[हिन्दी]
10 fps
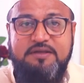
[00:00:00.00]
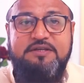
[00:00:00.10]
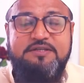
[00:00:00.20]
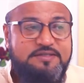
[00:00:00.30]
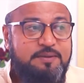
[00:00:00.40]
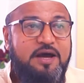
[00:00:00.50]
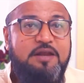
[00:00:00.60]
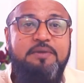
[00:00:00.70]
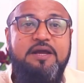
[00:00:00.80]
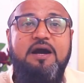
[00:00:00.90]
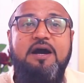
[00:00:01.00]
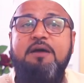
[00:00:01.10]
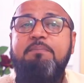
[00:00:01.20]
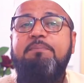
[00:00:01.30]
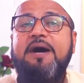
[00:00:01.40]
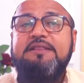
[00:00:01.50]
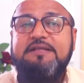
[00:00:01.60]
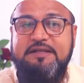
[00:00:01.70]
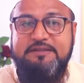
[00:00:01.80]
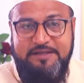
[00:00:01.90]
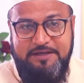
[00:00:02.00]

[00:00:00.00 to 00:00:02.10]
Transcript: जिस जबान में अरब बात करते